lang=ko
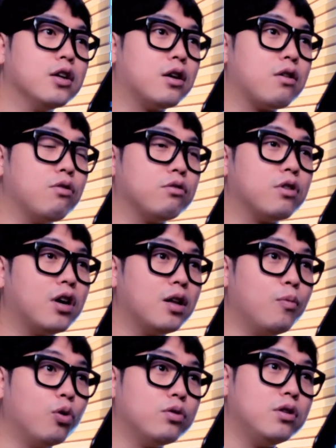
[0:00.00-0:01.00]
그래서
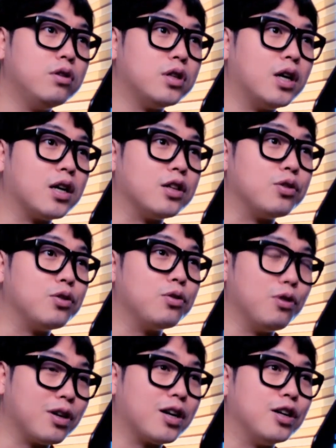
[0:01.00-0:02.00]
여튼간에 뭐 오늘 이야기는요
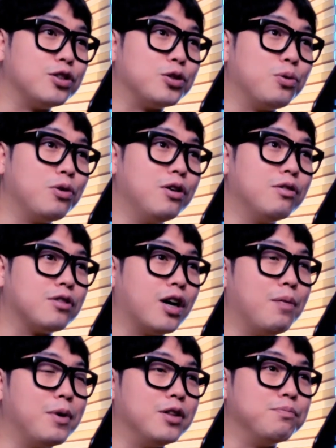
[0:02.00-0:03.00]
여기까지고요.
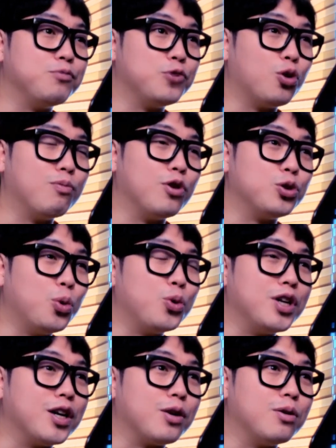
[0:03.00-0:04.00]
다음에는 조금 더
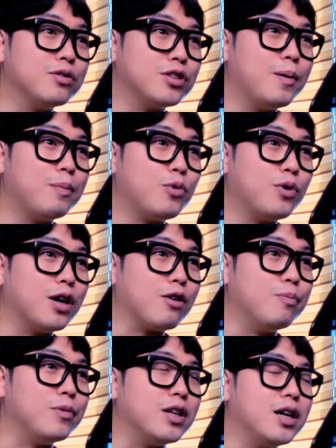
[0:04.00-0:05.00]
좋은 이야기로 찾아뵙도록
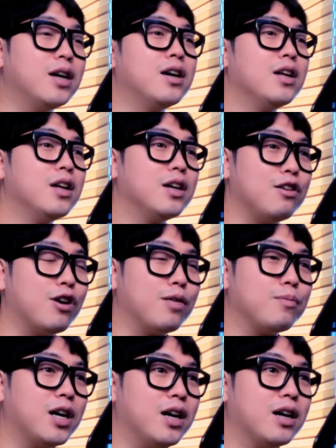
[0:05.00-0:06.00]
하겠습니다.
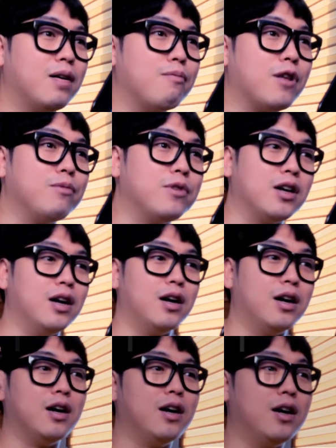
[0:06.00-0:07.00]
이상입니다.
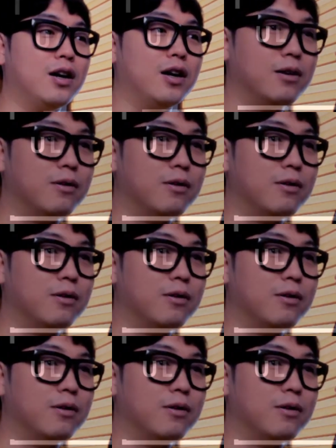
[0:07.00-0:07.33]
감사합니다.